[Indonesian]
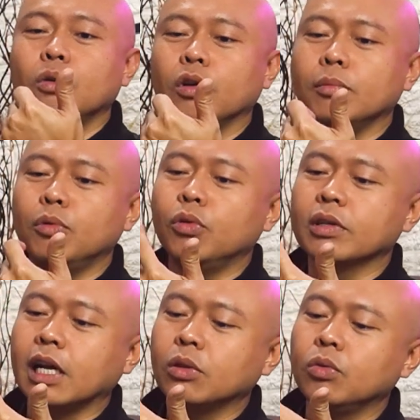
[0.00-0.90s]

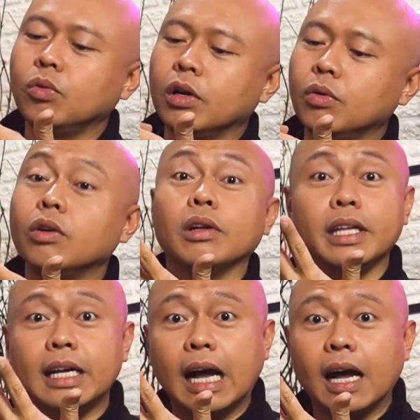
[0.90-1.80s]
2021, 22,
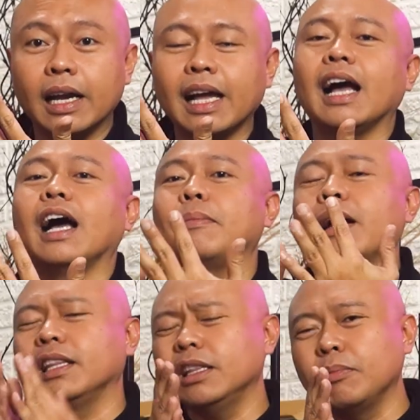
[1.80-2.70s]
23. Nah,
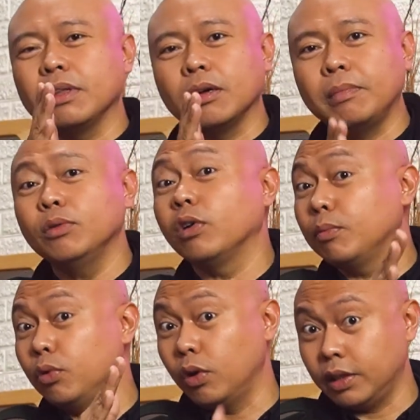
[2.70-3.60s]
berarti teman-teman
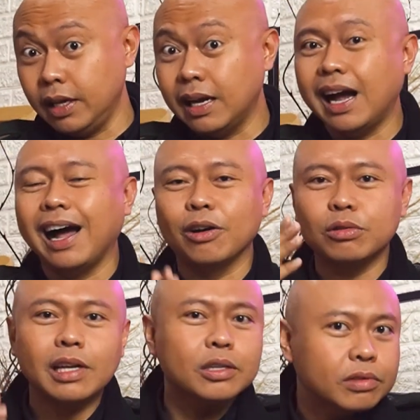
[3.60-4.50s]
2023
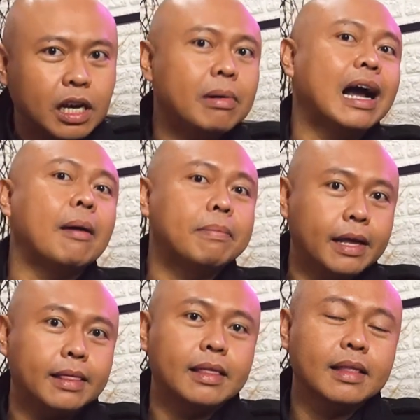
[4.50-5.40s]
harusnya sudah
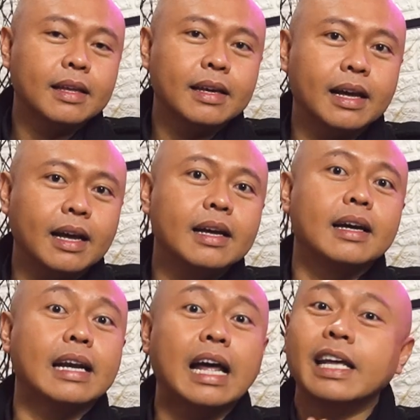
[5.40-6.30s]
mengupdate
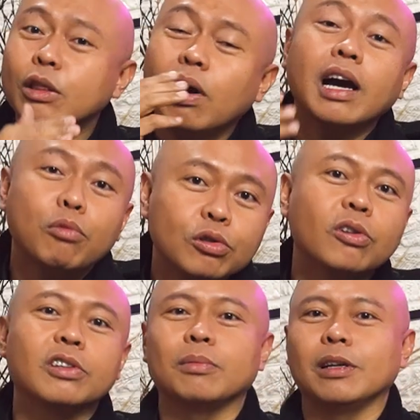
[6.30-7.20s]
ya. Nah, itu akan
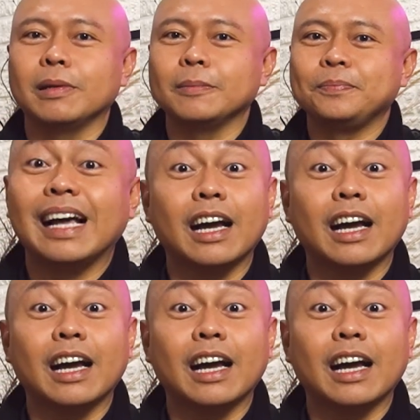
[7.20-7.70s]
muncul loh teman-teman.